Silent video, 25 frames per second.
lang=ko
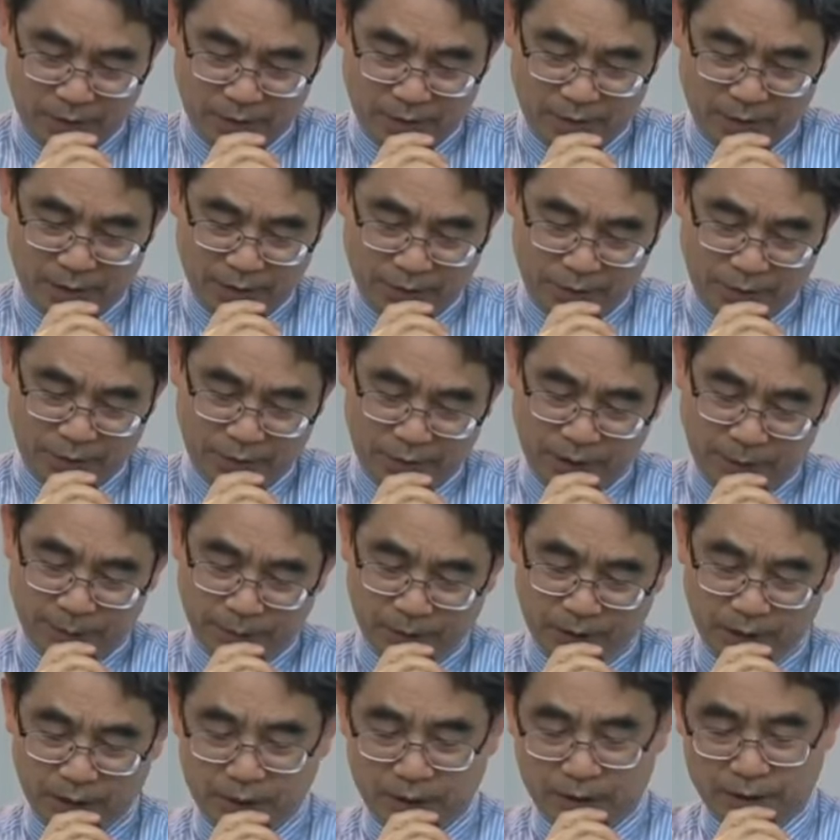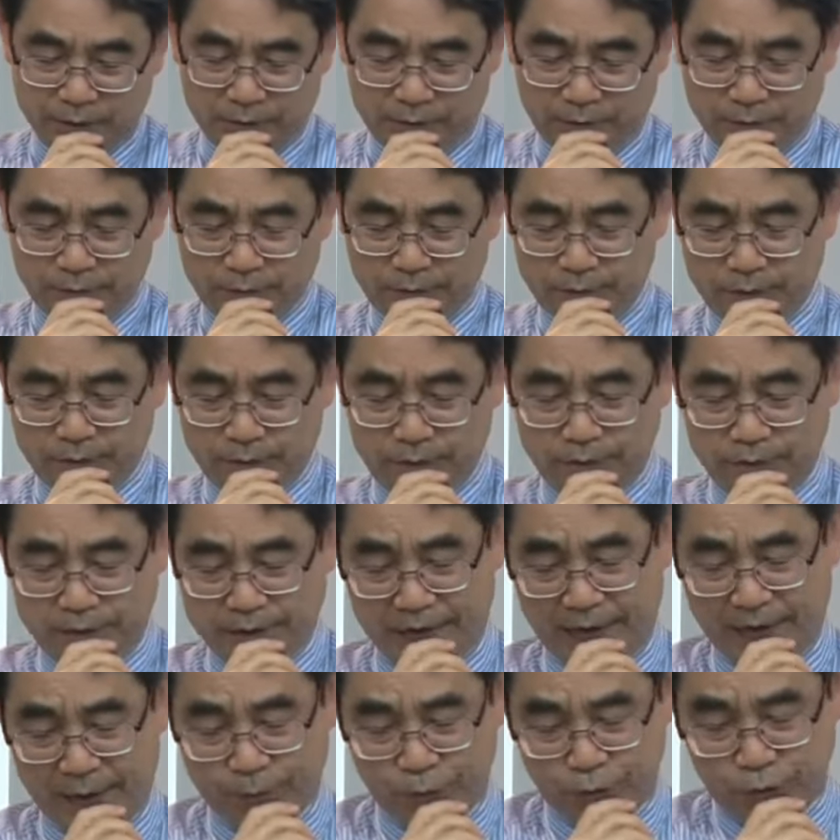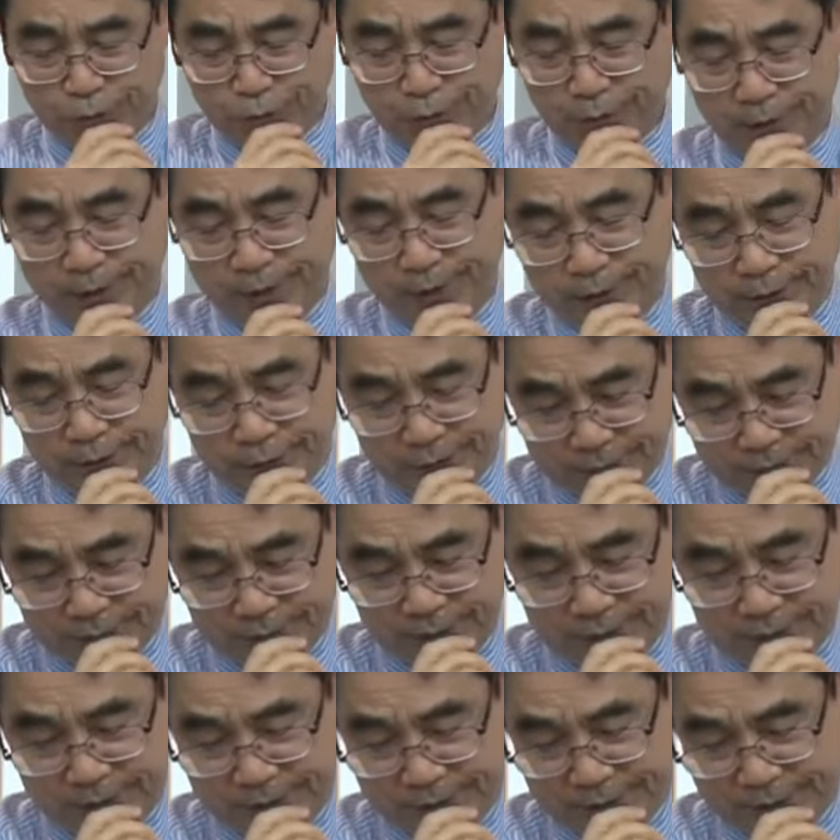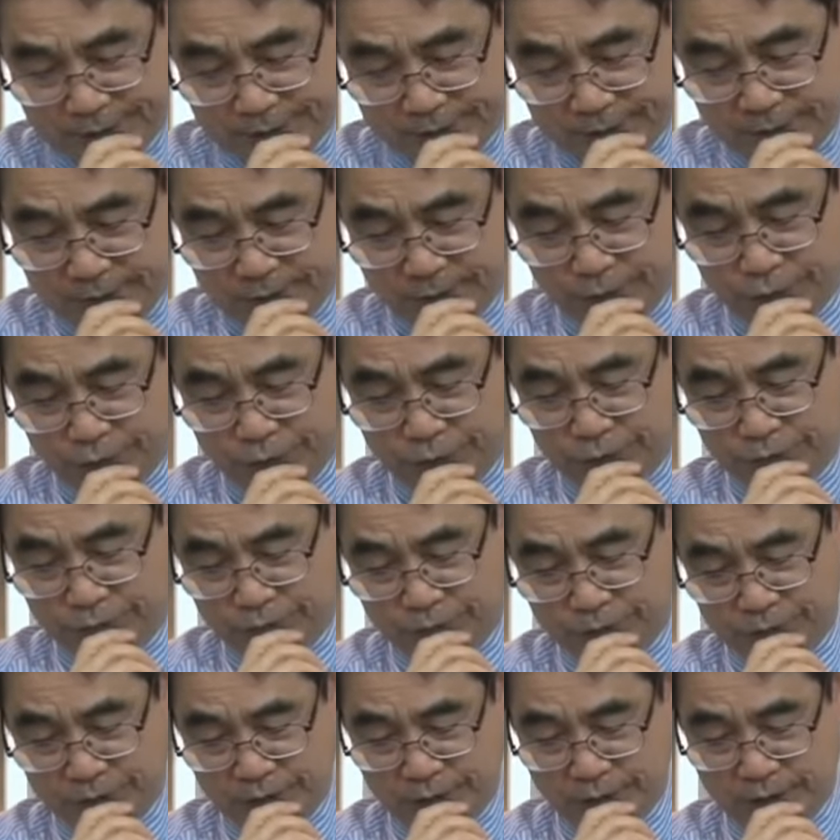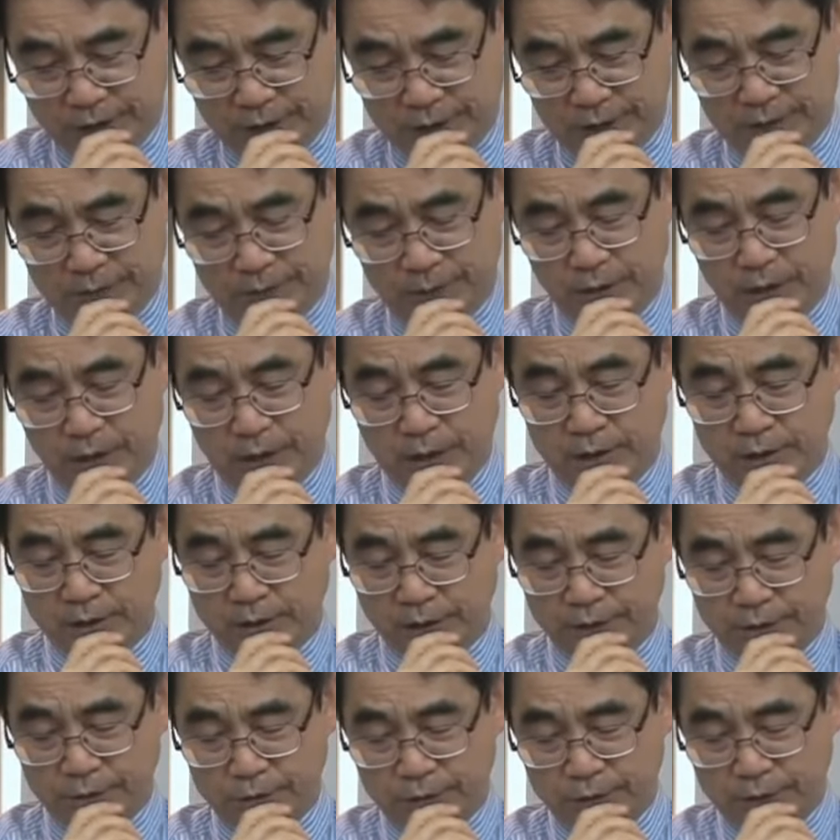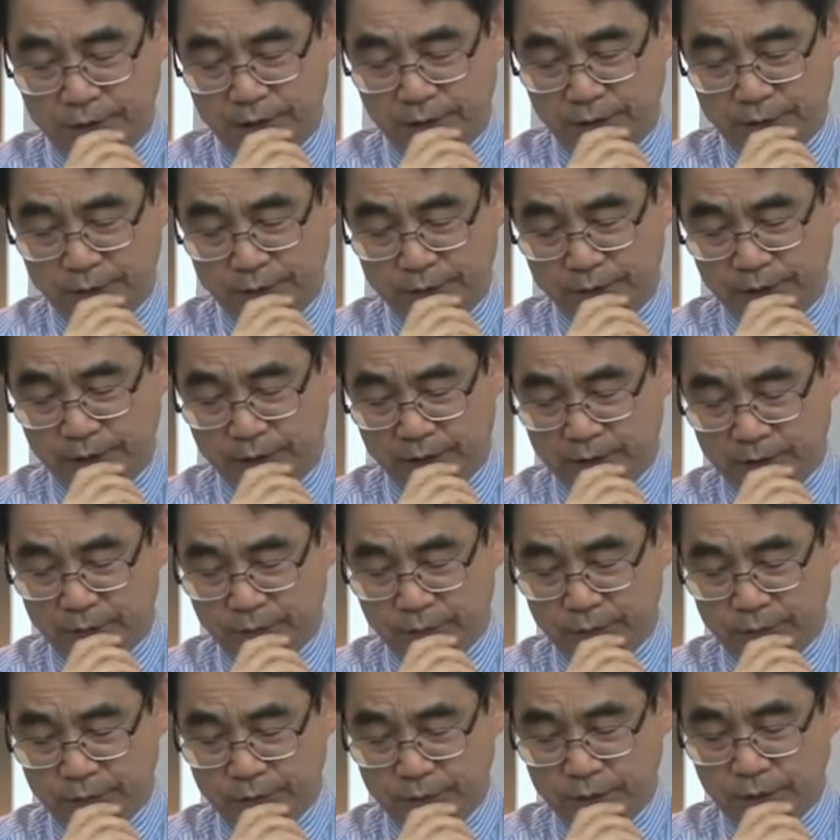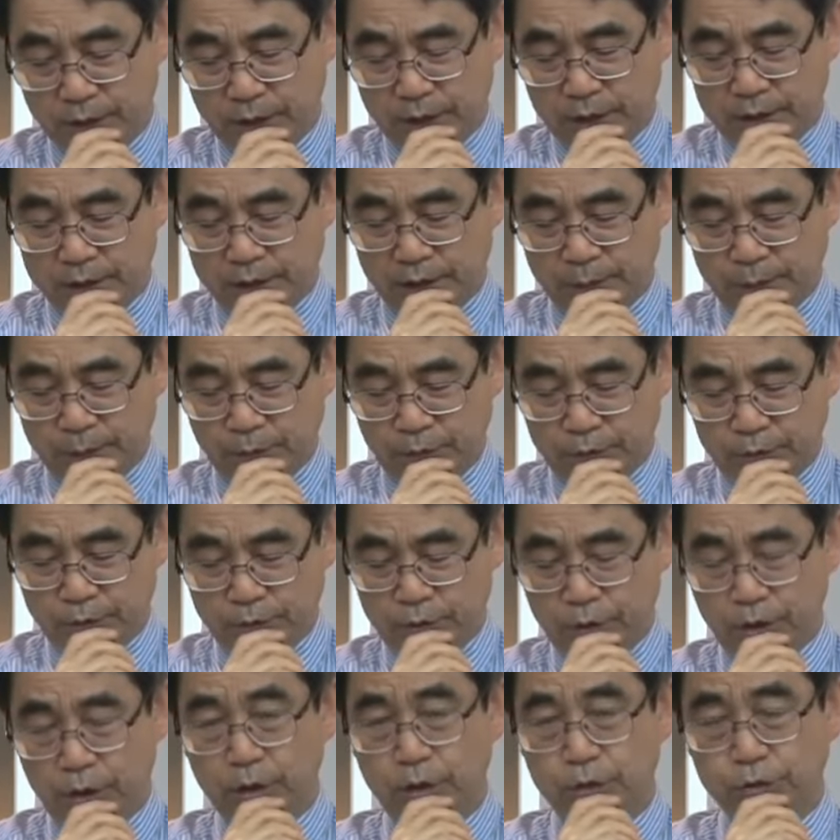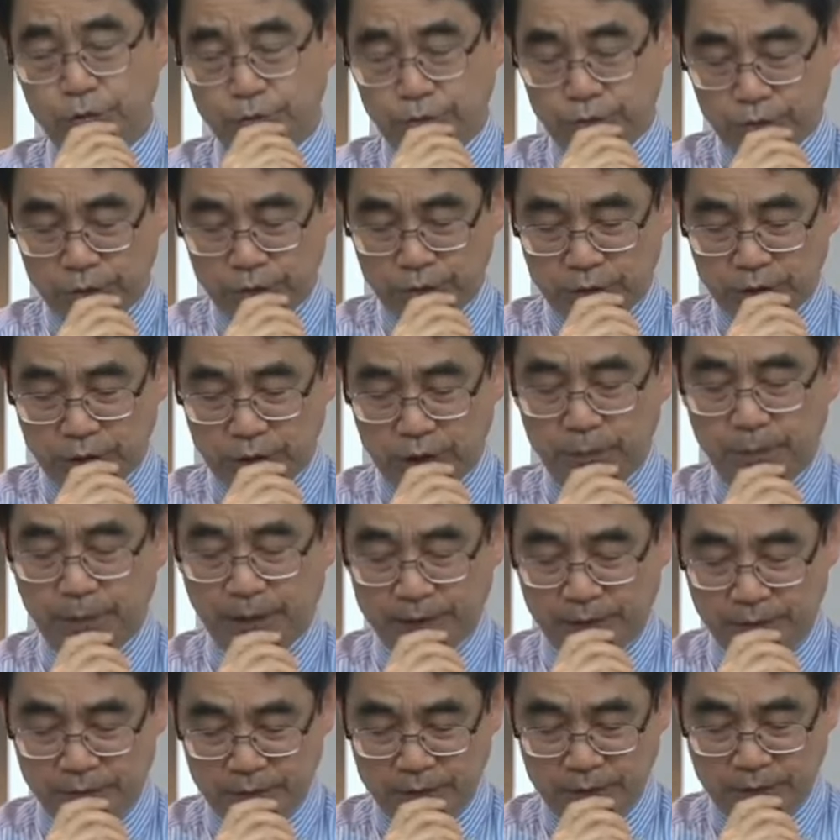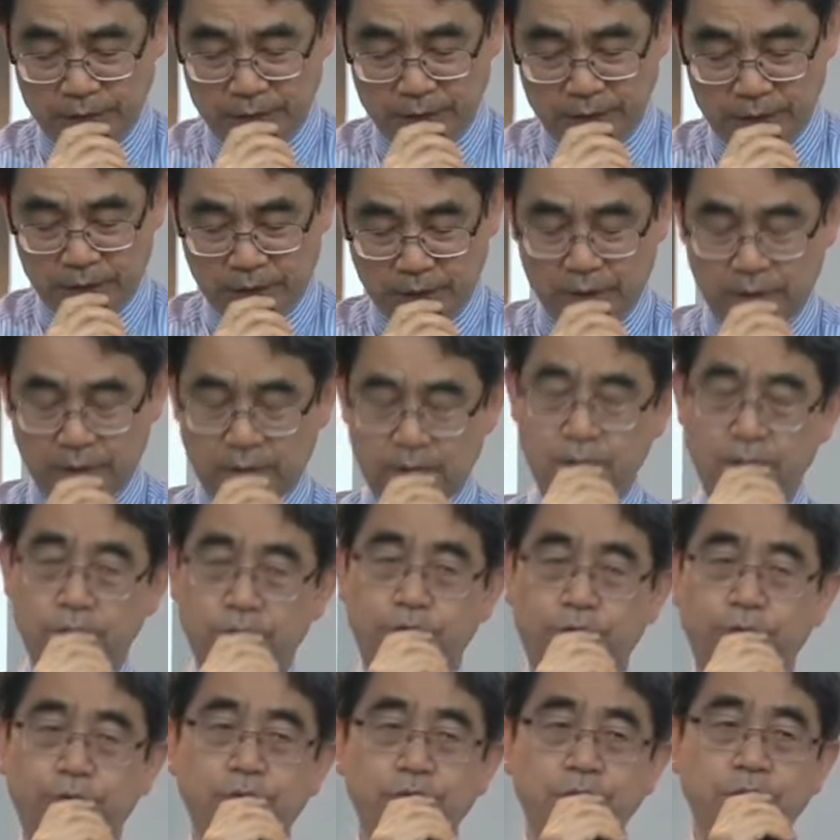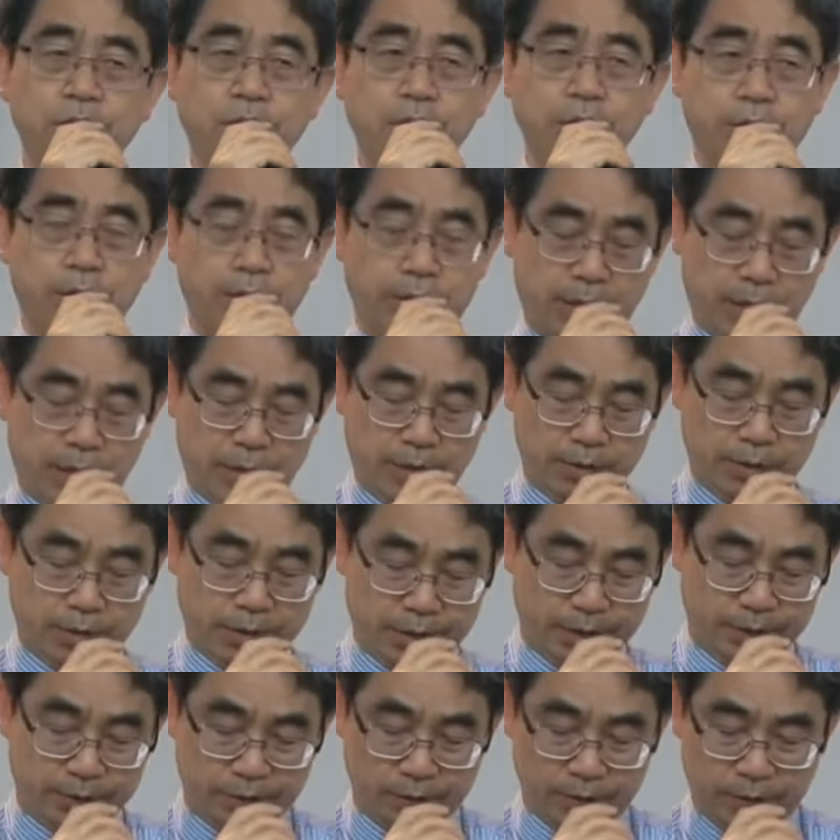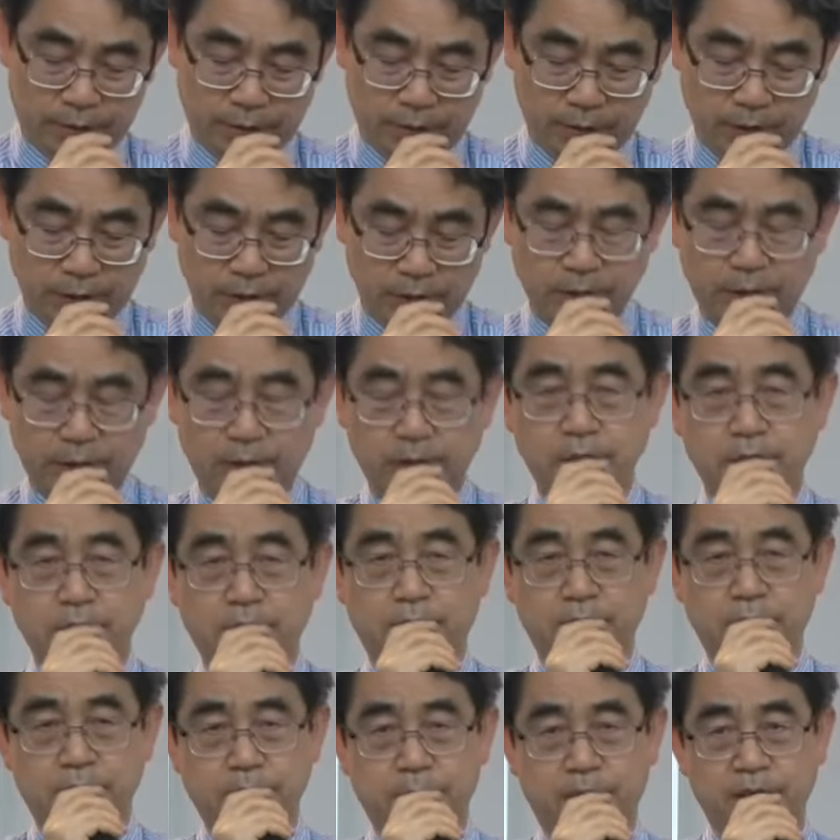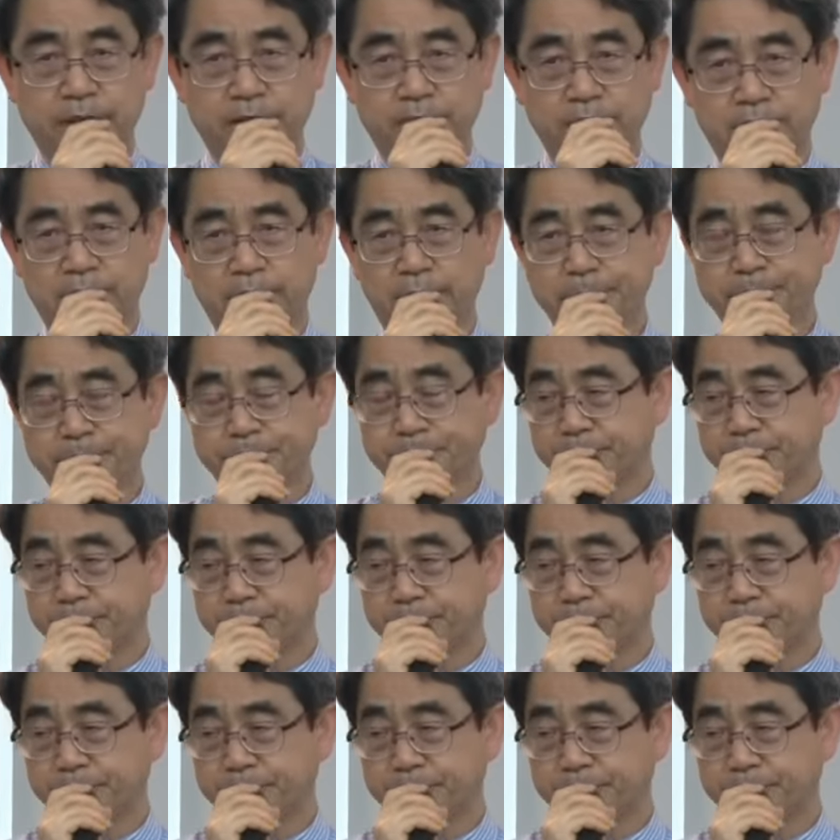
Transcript: 자유인답다라는 것은 재물과 관련된 중용인데 자유인다운 사람은 재물을 주는 일, 받는 일, 특히 주는 일과 관련해서 칭찬을 받는다.